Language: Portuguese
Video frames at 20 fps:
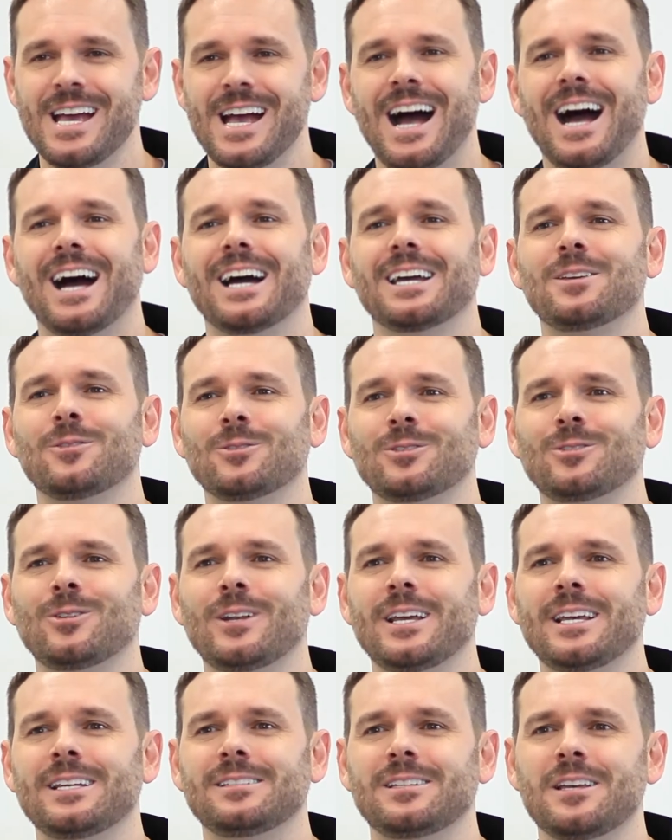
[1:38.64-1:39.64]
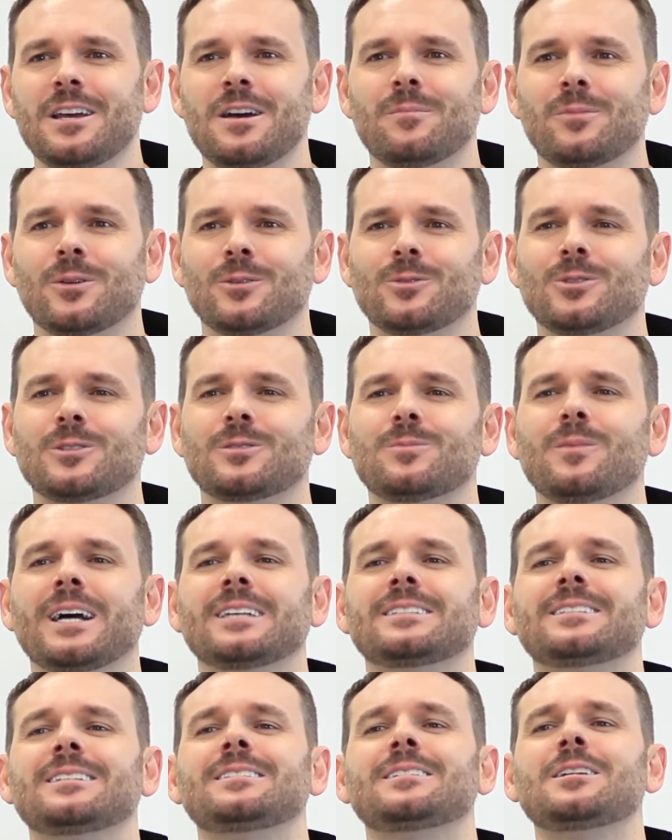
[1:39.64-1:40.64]
A Rio Sulense produz mais
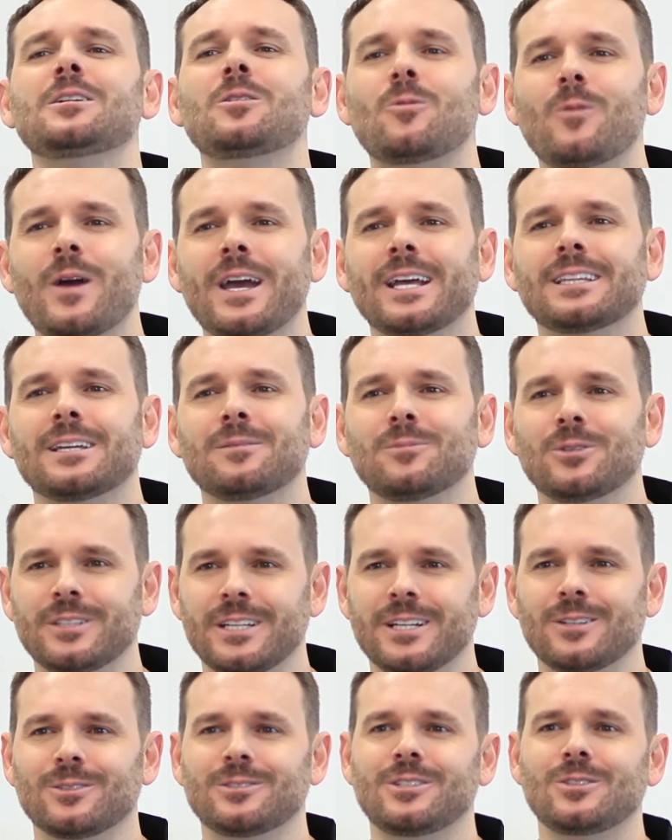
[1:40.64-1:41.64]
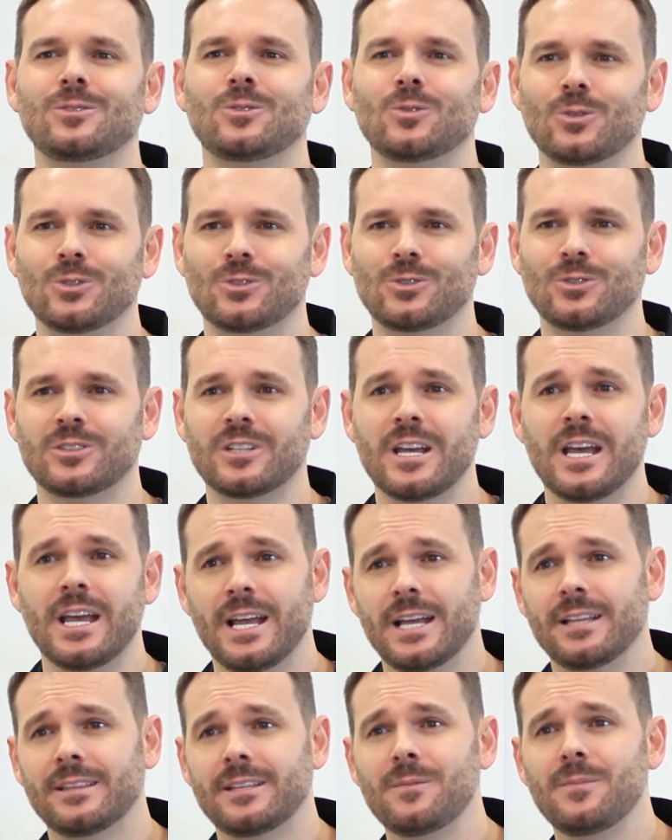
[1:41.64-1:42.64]
de 50 modelos de tuchos
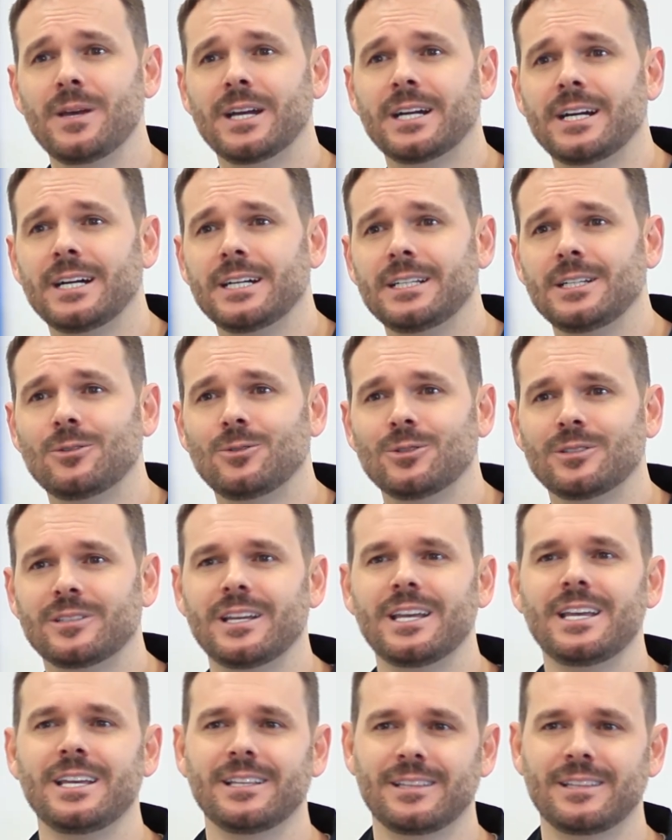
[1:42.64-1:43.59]
entre mecânicos e